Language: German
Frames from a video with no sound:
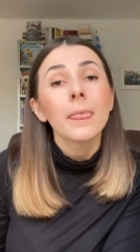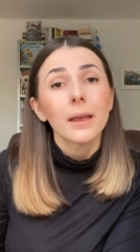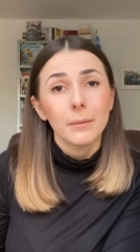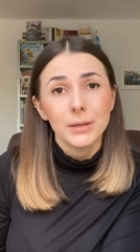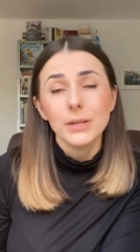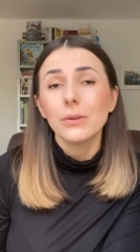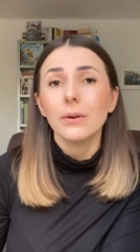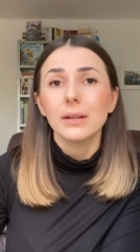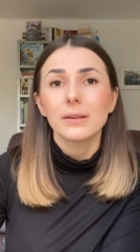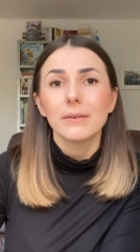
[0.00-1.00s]
Aber nicht
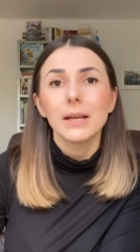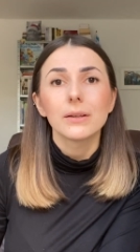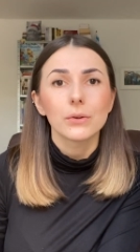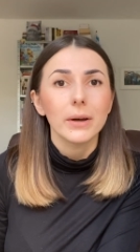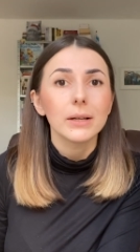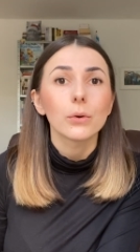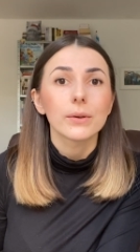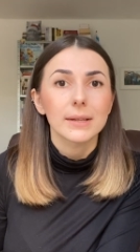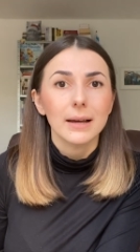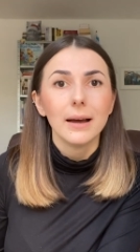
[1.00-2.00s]
nur deswegen, so ein
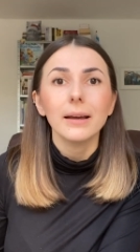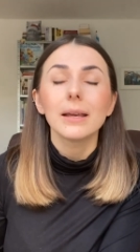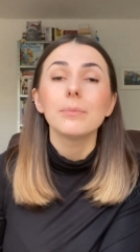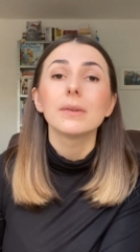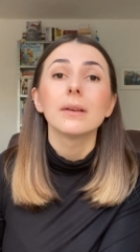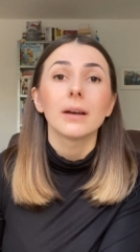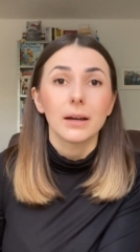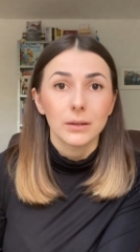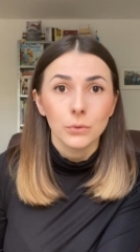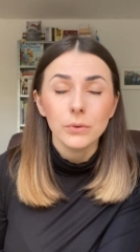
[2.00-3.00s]
Glossar gibt
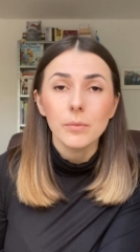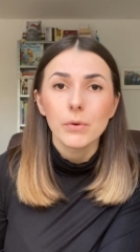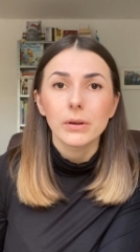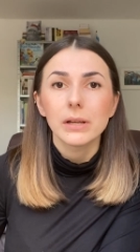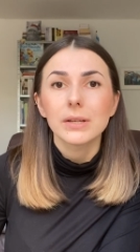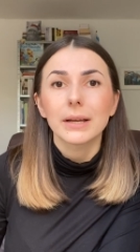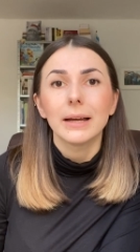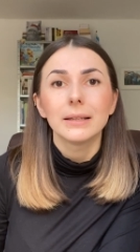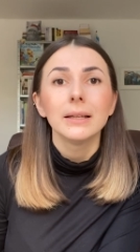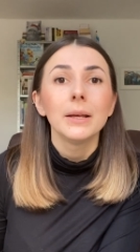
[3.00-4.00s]
eine gute
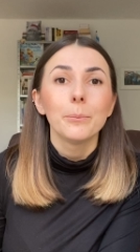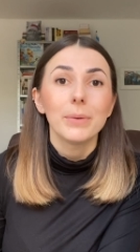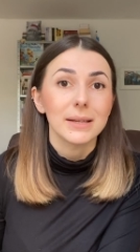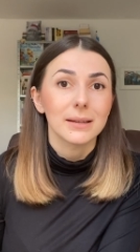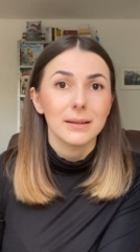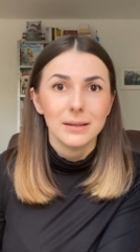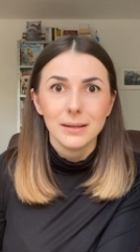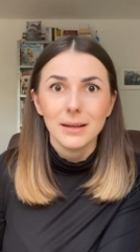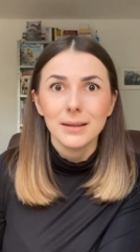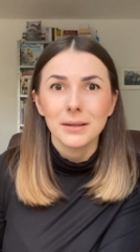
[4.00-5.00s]
Möglichkeit, besser
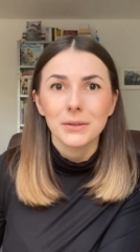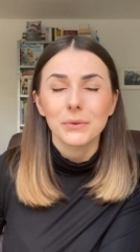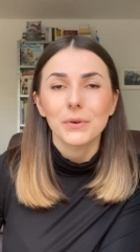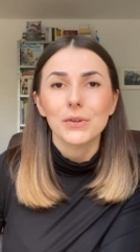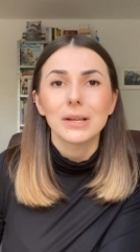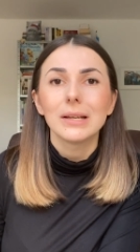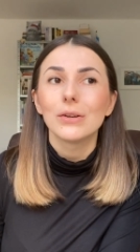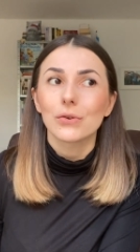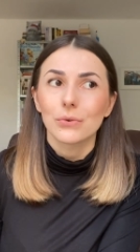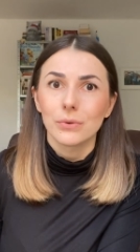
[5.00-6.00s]
diejenigen zu verstehen,
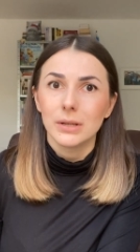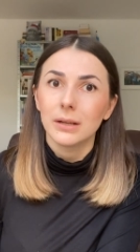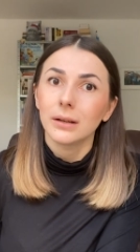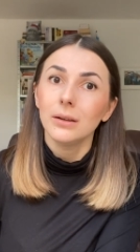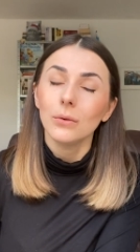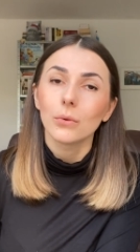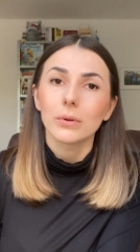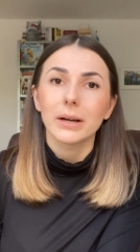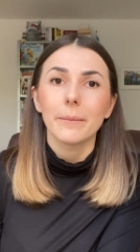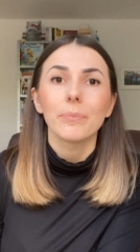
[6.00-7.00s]
die studieren
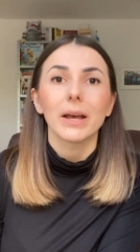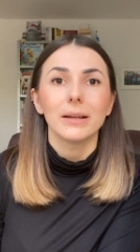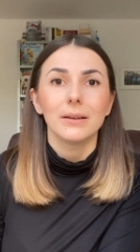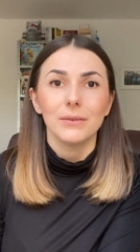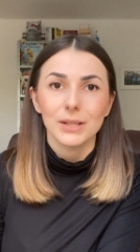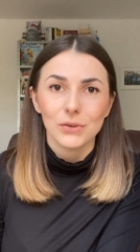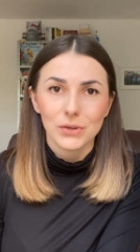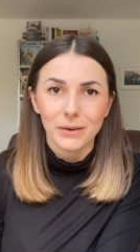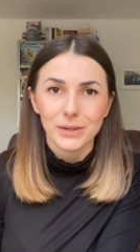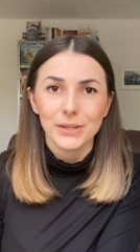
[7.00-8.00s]
oder einen
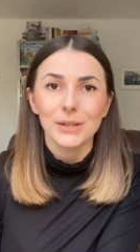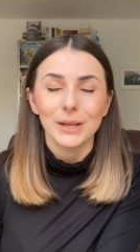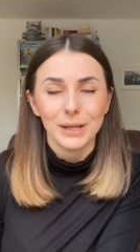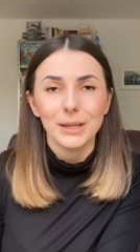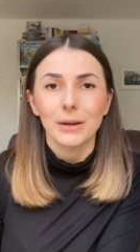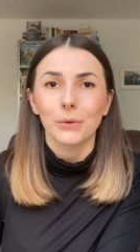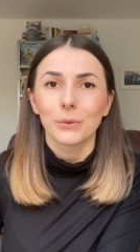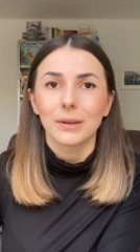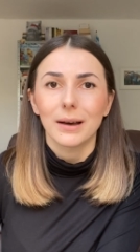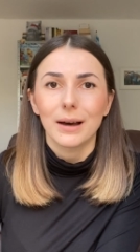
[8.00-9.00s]
wissenschaftlichen
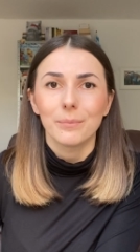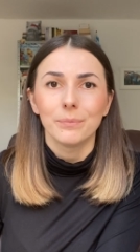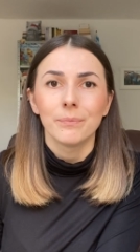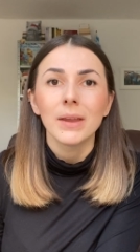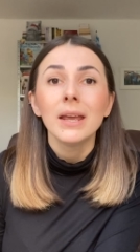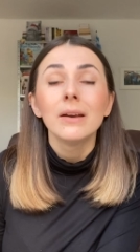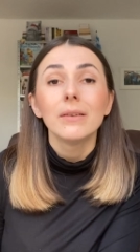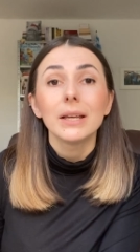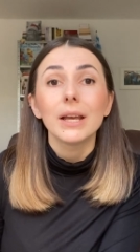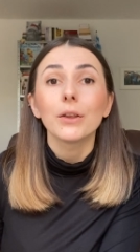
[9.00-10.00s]
Hintergrund haben.
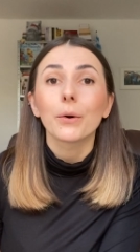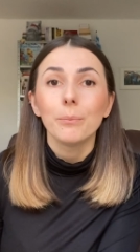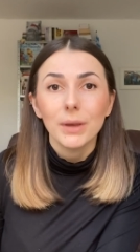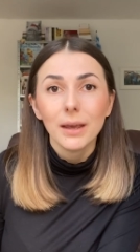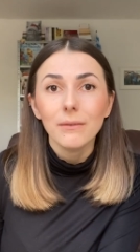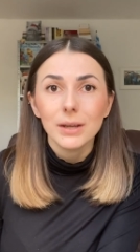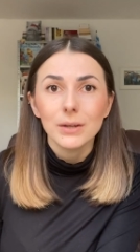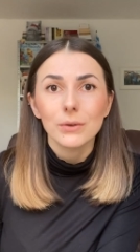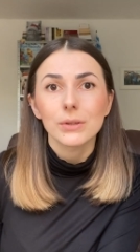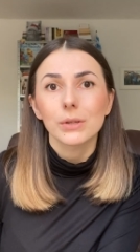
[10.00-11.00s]
Wenn ihr noch mehr
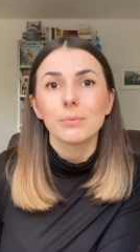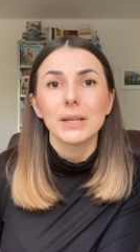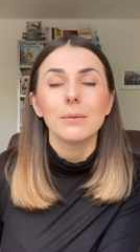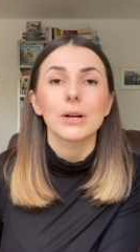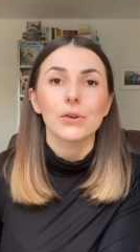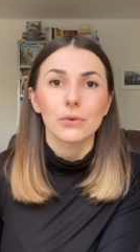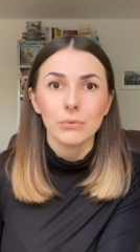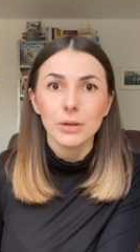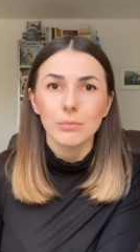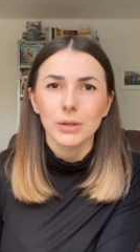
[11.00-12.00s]
Videos zum Thema
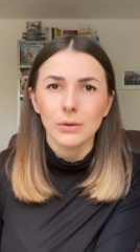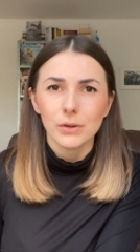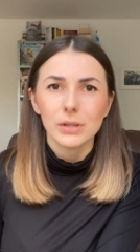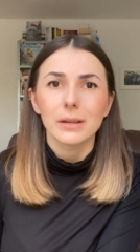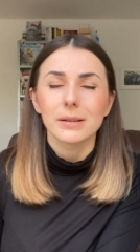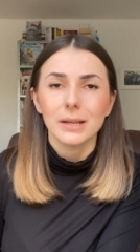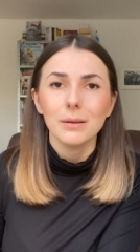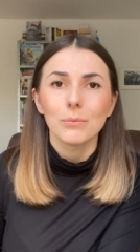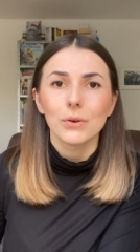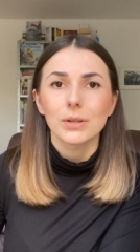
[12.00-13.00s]
Studium in Deutschland
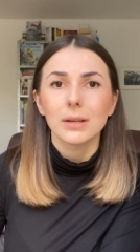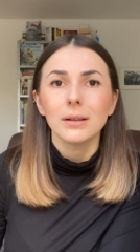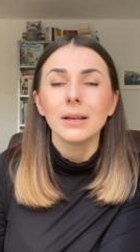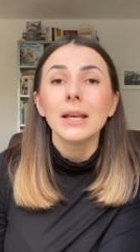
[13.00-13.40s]
sehen möchtet,